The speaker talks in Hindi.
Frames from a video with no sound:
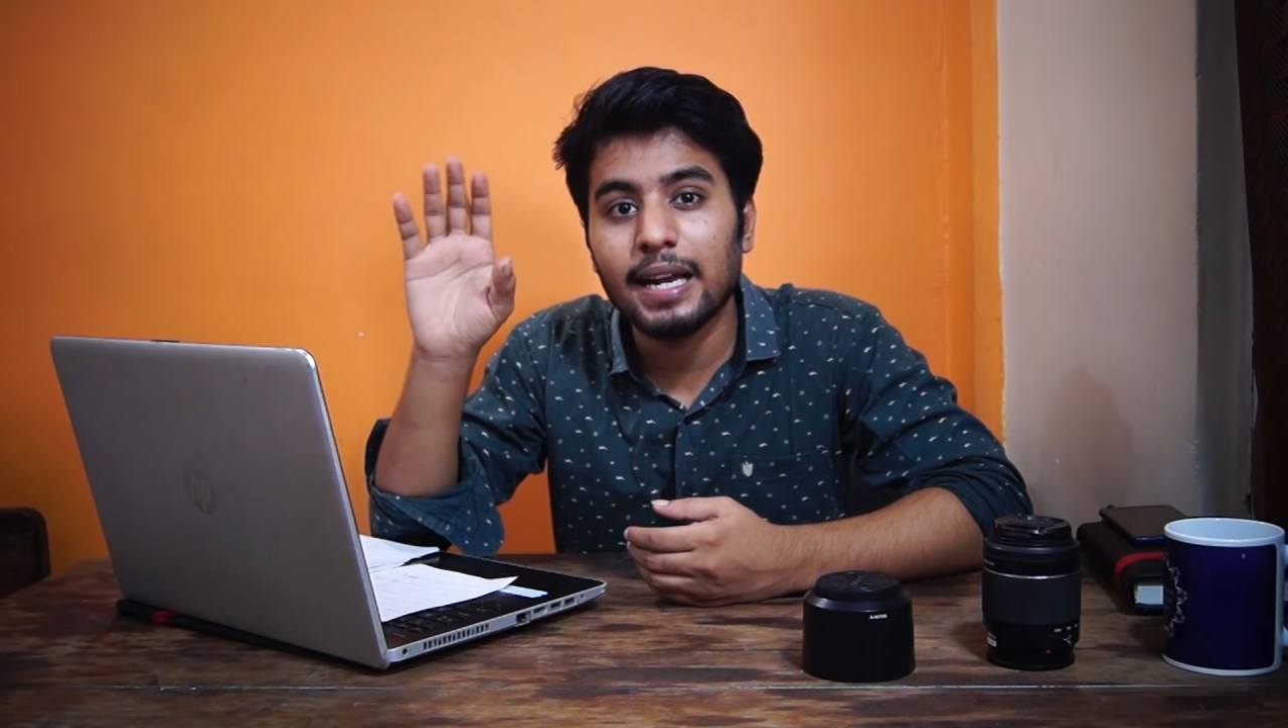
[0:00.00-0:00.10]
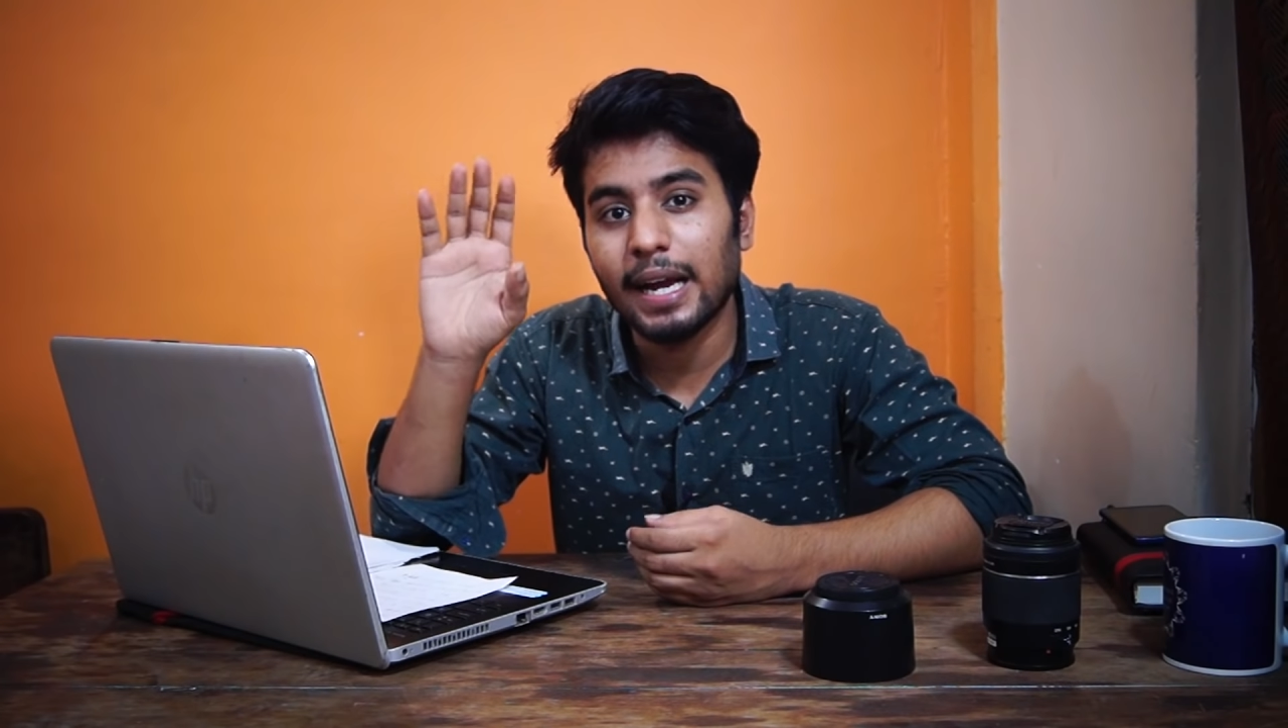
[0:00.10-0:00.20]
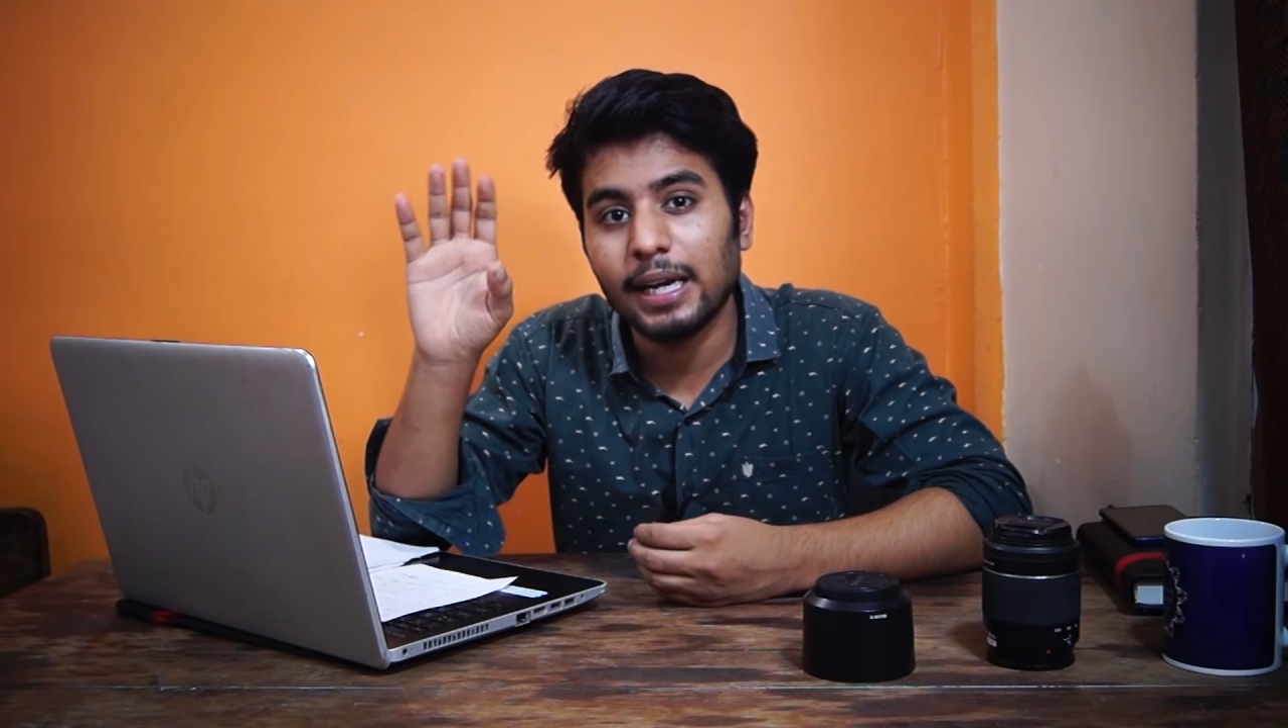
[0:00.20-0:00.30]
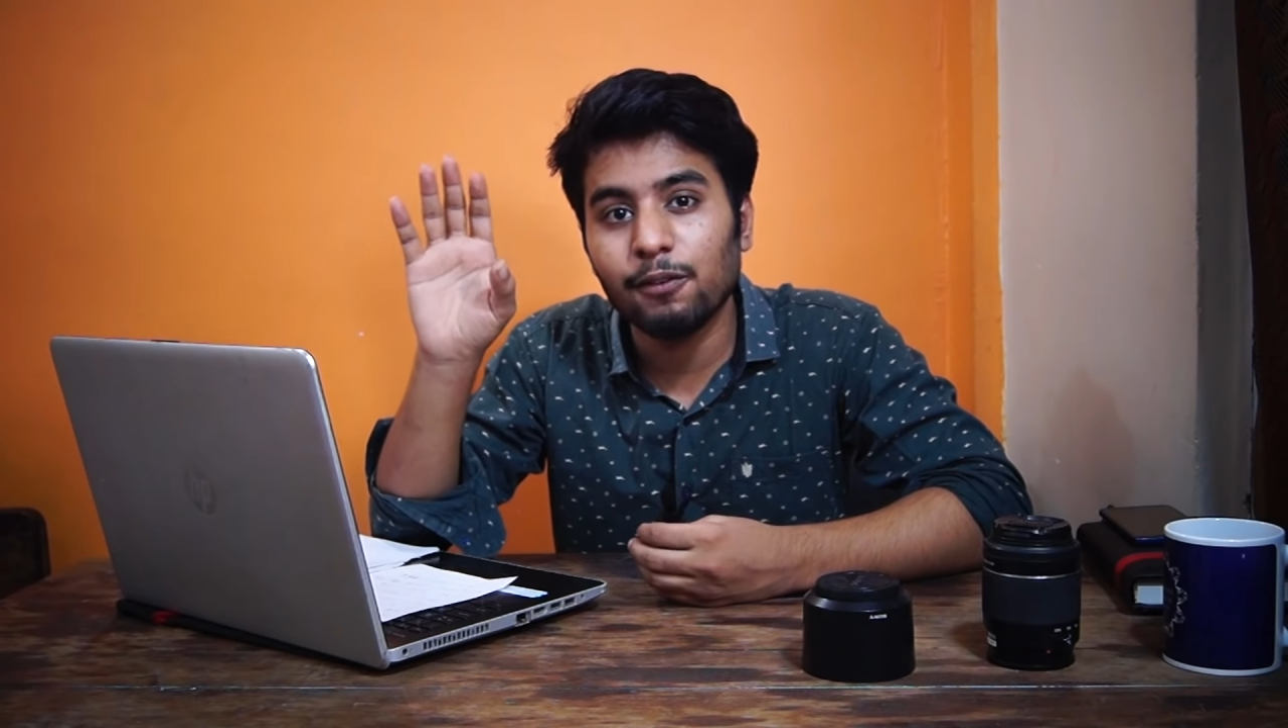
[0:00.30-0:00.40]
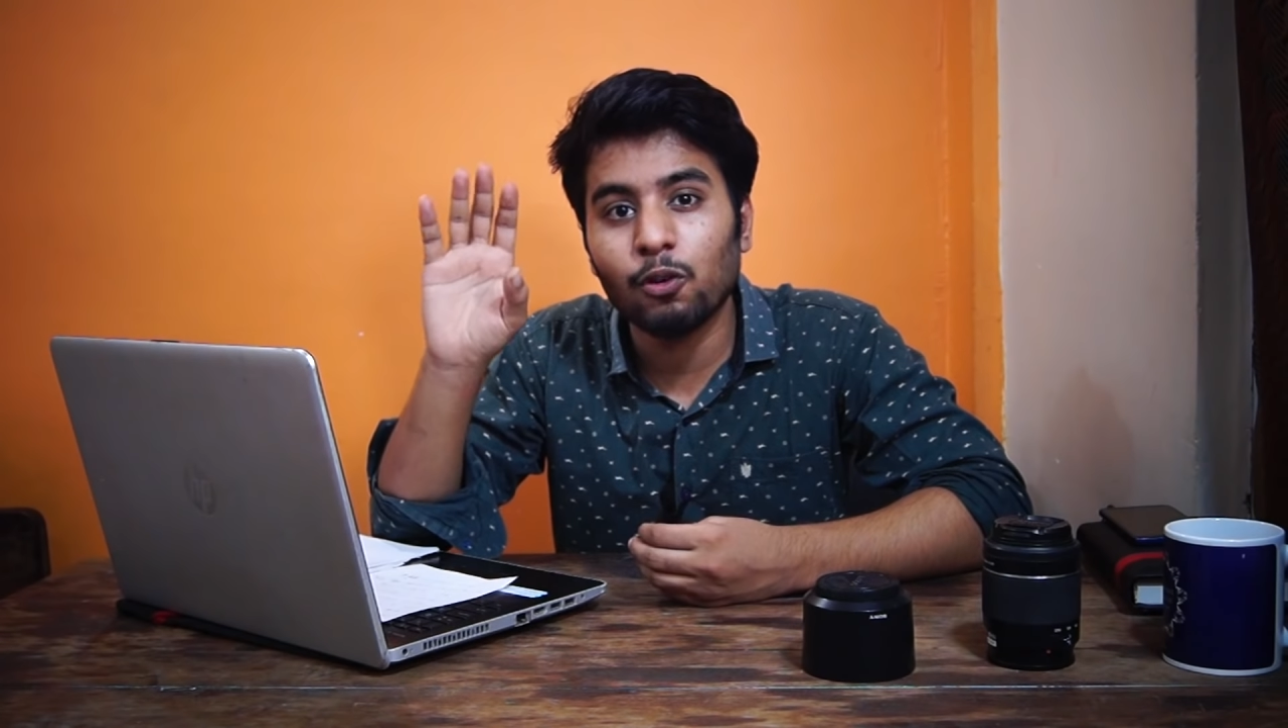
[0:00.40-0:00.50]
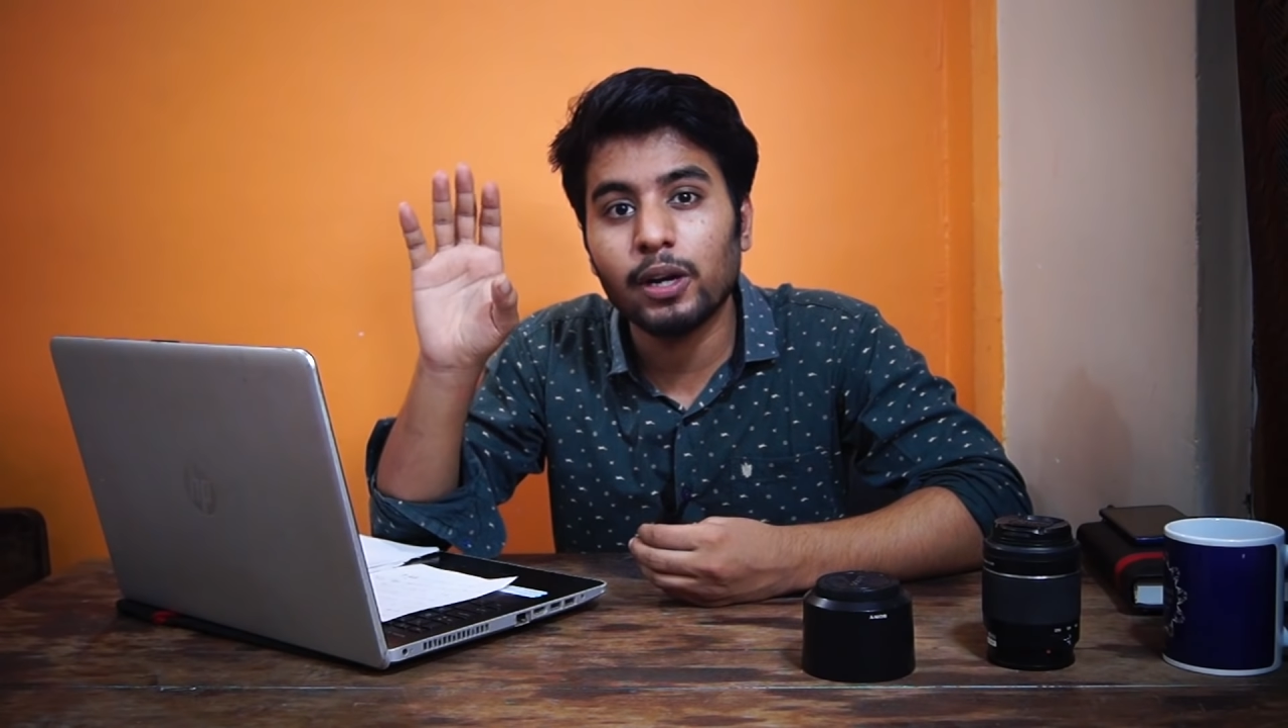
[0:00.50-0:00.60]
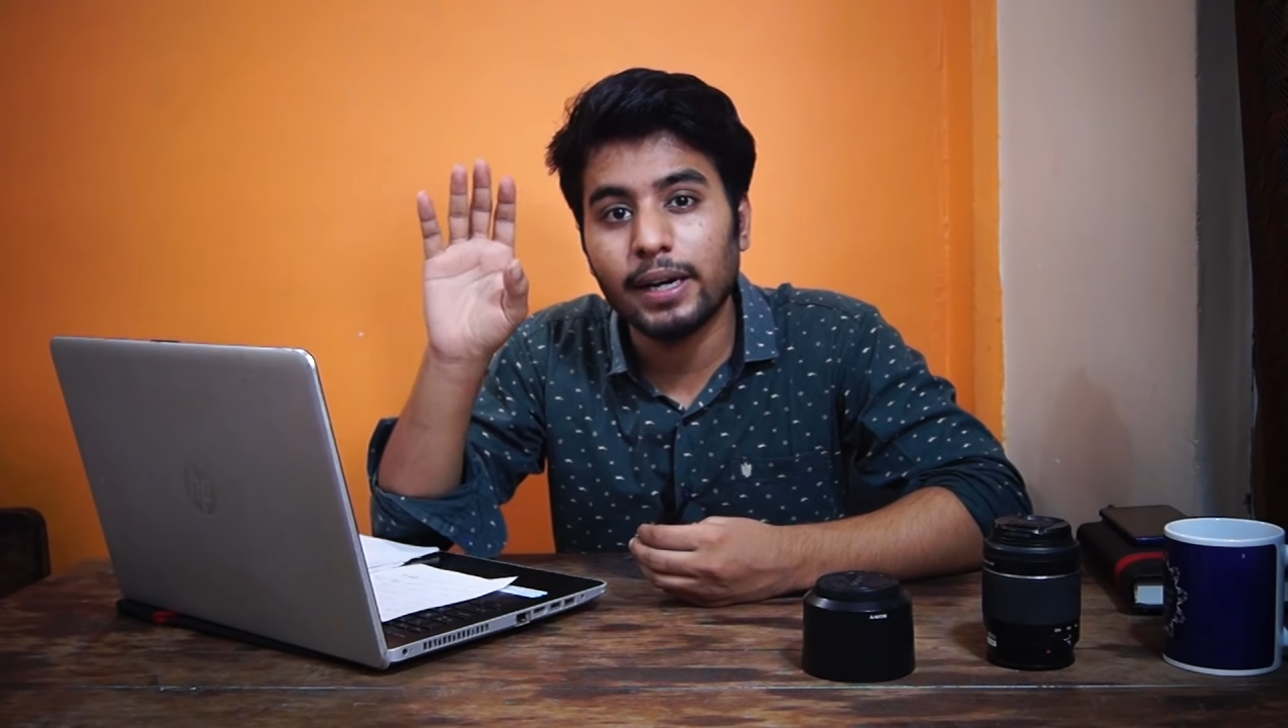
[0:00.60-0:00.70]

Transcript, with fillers: नाइन्टी फोर